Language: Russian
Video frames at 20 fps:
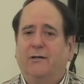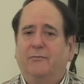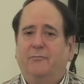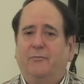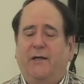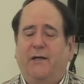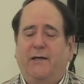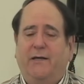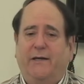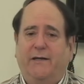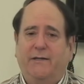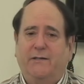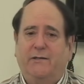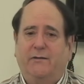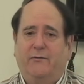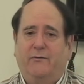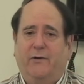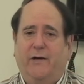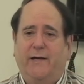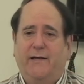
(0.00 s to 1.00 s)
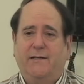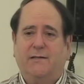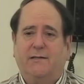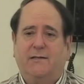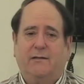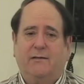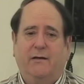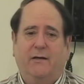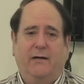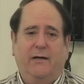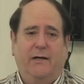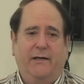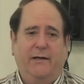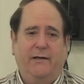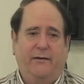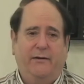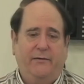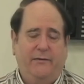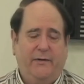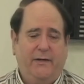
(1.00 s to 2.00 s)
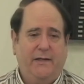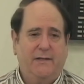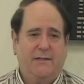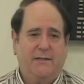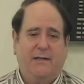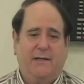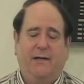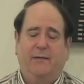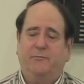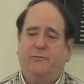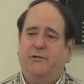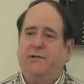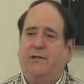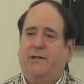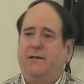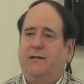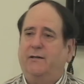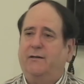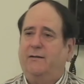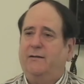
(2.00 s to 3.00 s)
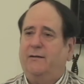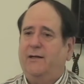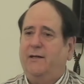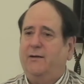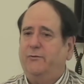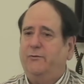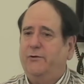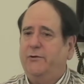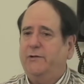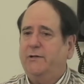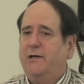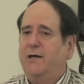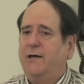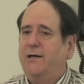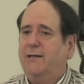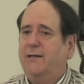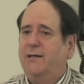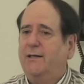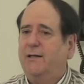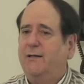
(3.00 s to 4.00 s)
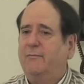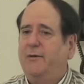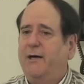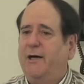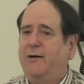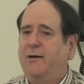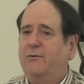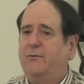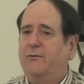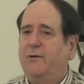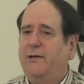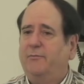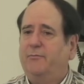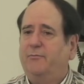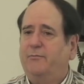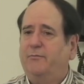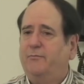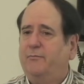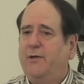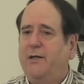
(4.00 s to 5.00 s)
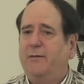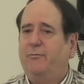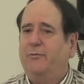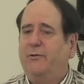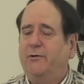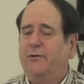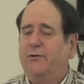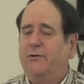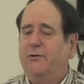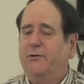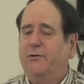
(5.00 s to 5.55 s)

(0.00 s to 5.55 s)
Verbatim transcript: И неверен он, потому что он основывается на неверном допущении.